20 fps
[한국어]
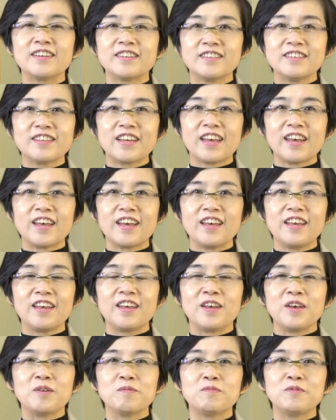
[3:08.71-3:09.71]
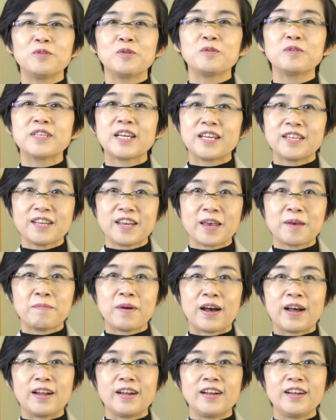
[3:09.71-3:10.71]
크게 부동산
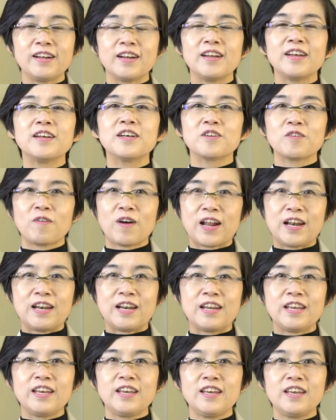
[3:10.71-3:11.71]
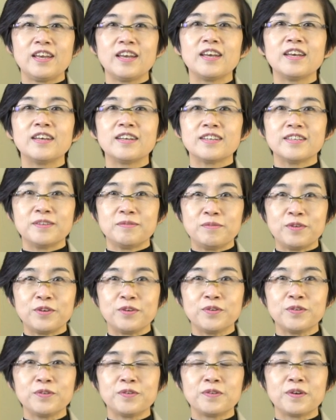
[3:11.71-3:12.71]
개발, 관리,
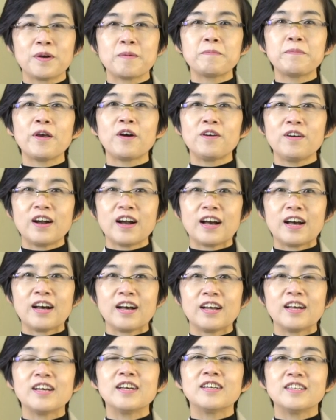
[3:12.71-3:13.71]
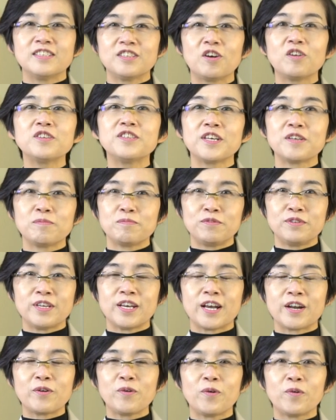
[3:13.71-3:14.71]
금융, 평가, 정책
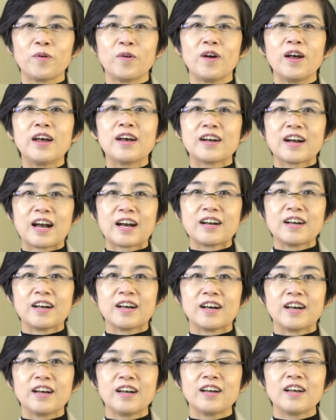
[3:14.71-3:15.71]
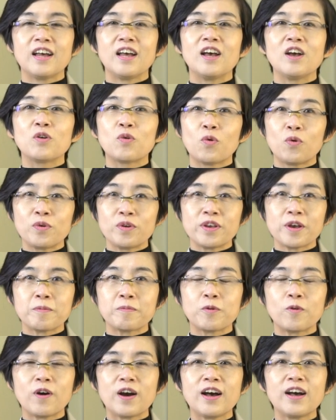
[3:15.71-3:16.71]
분야로 각각
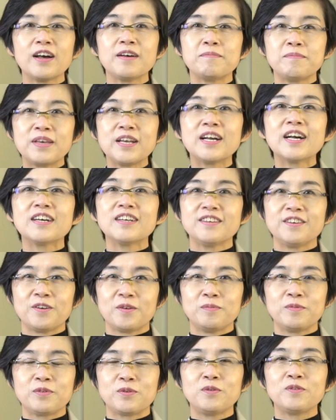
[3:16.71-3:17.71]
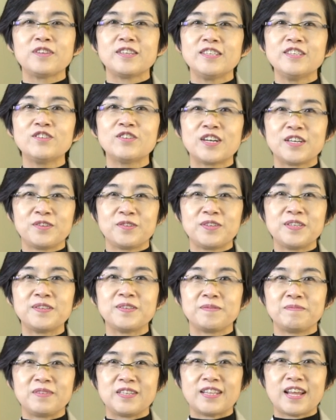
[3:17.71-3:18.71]
공기업과 민간기업으로 진출할 수
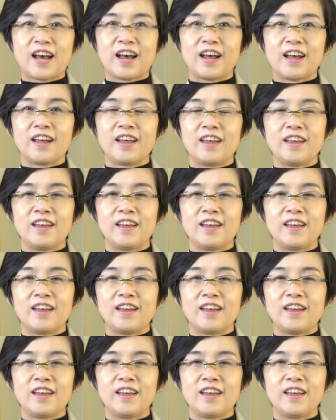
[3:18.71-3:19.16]
있습니다.